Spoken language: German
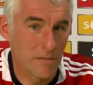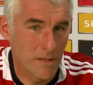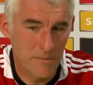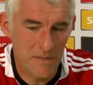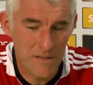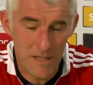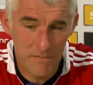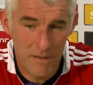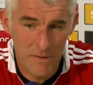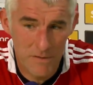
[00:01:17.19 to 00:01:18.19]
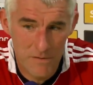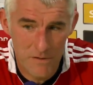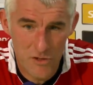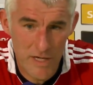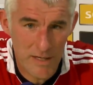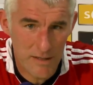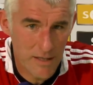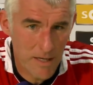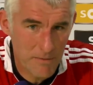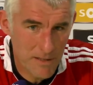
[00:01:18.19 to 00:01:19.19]
Und ich habe es gesagt, wir haben an unseren Stärken
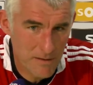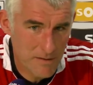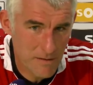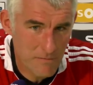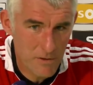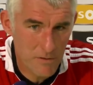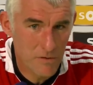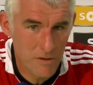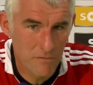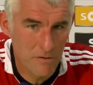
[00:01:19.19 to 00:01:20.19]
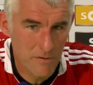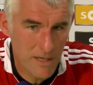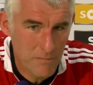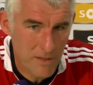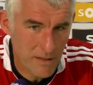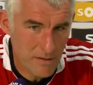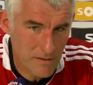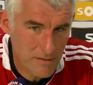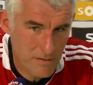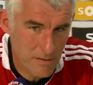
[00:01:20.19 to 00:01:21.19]
gearbeitet in dieser Woche und die wollen wir einbringen.
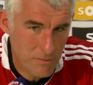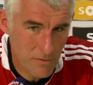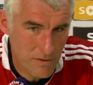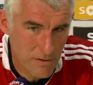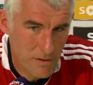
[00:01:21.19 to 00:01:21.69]
Das ist der Punkt.